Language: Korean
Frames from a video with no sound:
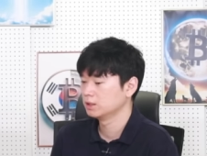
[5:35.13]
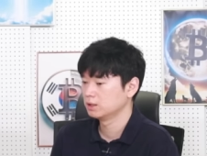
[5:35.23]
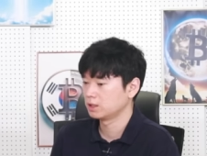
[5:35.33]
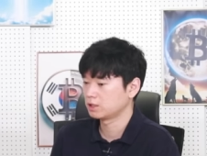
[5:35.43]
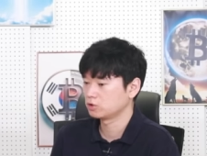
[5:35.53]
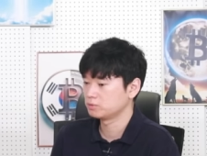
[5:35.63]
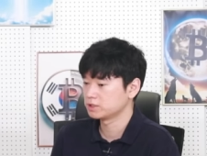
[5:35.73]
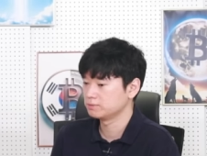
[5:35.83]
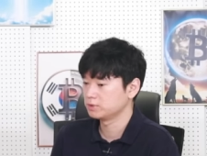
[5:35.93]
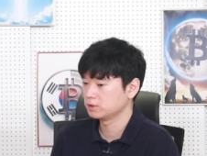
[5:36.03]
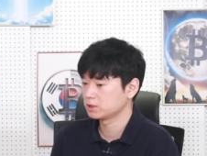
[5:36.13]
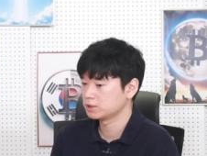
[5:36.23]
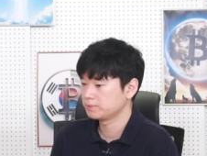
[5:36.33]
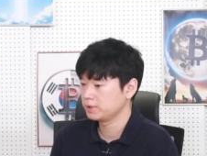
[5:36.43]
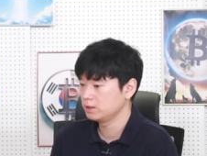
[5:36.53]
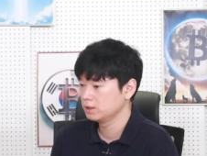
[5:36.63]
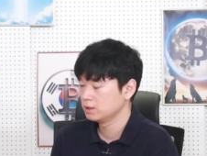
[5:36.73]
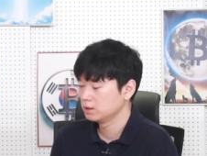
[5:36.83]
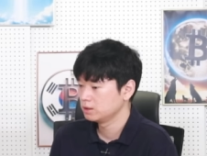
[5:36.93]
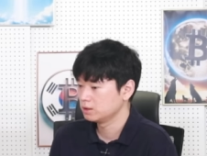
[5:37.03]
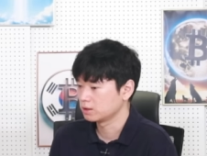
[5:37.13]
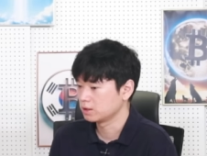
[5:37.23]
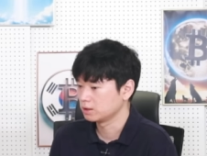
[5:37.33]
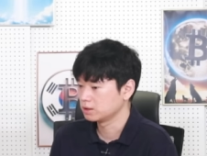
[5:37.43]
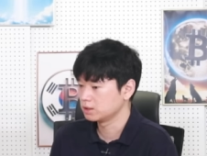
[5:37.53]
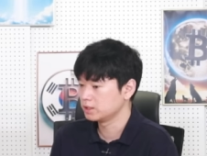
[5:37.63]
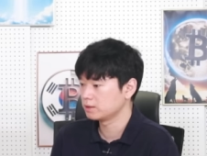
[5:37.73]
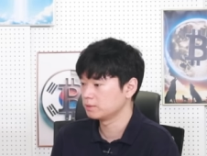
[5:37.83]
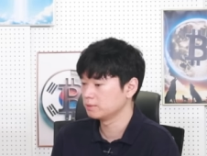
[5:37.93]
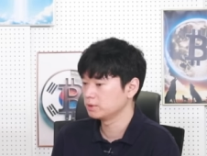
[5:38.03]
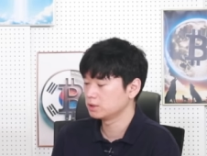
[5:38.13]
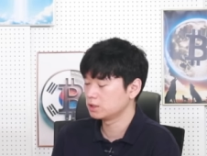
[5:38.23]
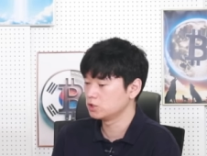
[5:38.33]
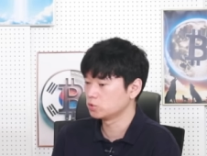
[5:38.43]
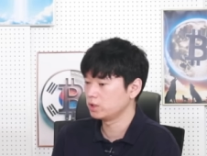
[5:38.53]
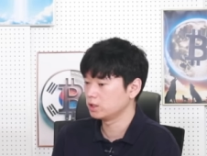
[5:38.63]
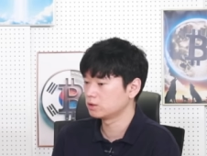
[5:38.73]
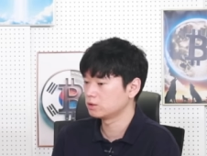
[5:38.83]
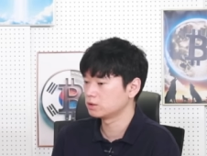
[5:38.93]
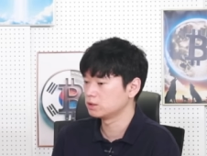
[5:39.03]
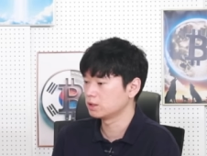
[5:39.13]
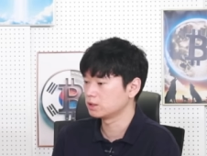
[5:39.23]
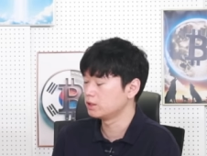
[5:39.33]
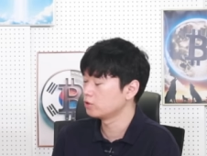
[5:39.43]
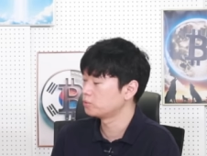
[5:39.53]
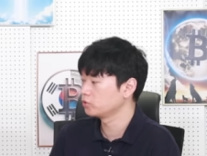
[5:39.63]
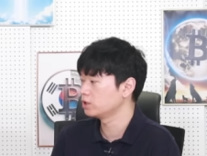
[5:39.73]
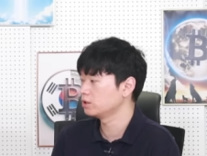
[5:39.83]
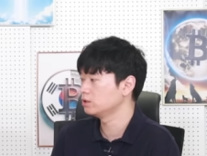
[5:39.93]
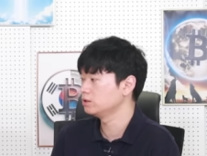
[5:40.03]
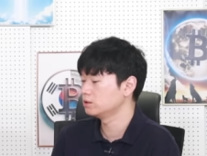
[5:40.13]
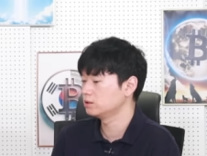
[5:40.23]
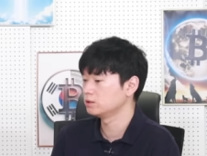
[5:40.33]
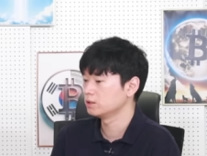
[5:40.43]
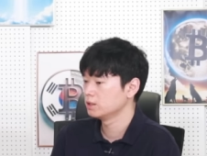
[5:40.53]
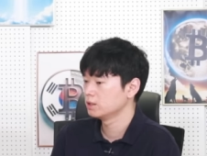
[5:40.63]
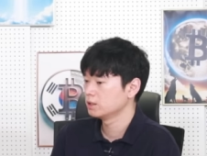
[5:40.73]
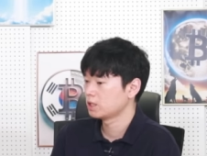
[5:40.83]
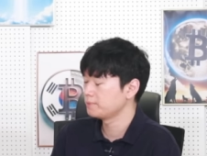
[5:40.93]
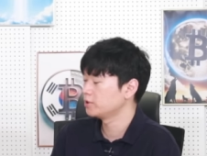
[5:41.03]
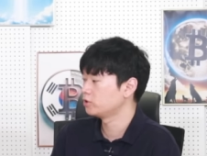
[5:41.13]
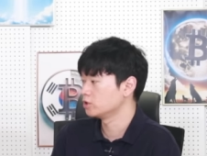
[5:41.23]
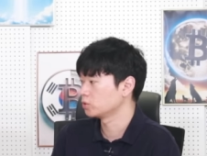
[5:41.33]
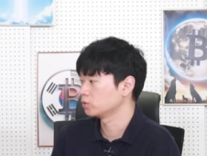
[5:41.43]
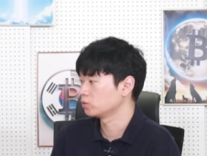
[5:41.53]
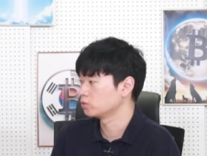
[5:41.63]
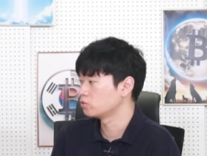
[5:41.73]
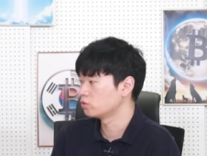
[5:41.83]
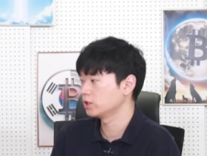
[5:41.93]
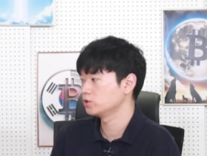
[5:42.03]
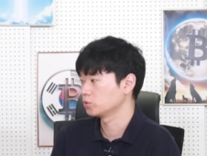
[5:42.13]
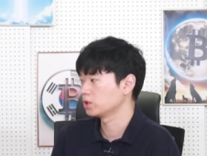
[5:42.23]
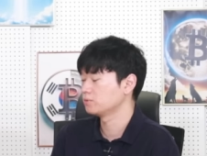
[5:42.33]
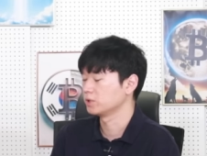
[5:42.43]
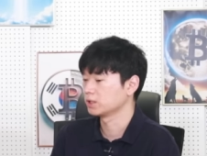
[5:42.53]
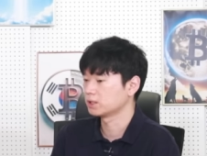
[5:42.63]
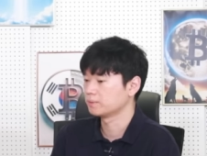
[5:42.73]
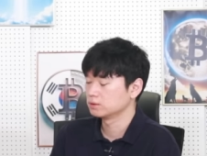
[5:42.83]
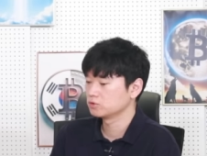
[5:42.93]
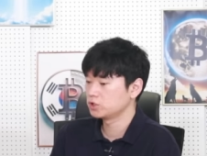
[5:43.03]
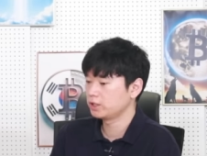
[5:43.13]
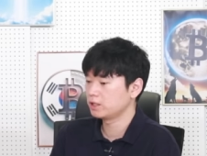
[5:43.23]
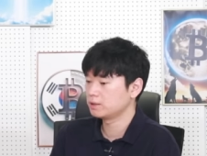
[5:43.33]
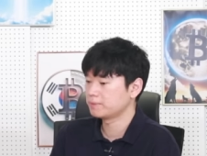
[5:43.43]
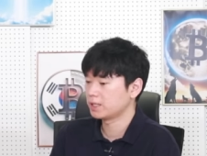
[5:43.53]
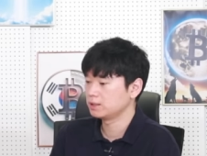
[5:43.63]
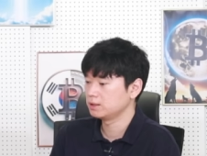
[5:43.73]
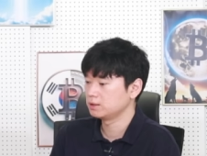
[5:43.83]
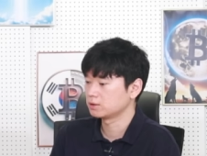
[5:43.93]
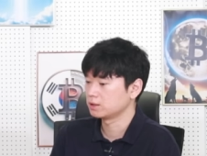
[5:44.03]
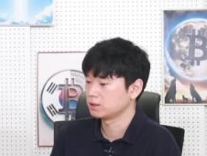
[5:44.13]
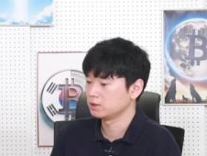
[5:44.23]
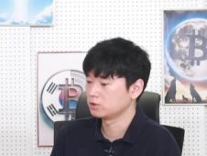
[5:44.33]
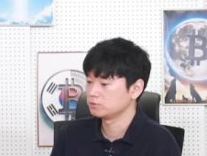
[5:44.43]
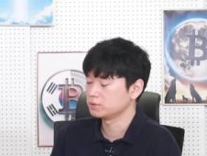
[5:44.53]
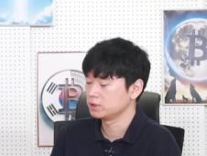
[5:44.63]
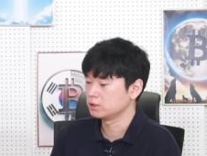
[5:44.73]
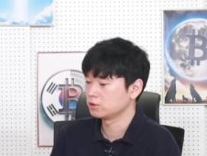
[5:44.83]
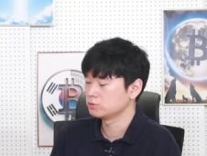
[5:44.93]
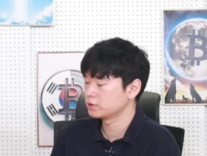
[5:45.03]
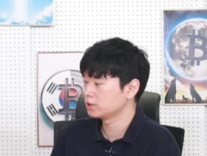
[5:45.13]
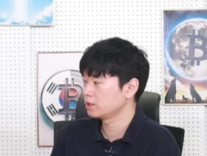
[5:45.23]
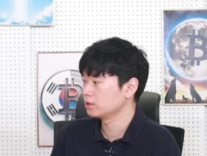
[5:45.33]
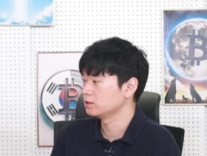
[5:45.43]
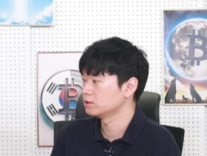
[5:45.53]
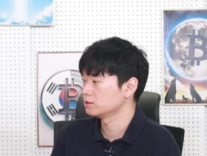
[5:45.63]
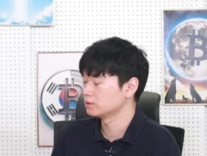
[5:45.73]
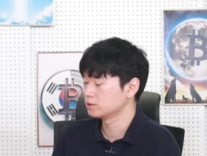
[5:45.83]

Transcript: 아까도 말씀드렸다시피 이렇게 그냥 기존에 있던 걸 그냥 그대로 포팅을 하면 될 정도로 호환이 좋다 보니까 최대한 많이 이렇게 이더리움, 이더리움 생태계에 있는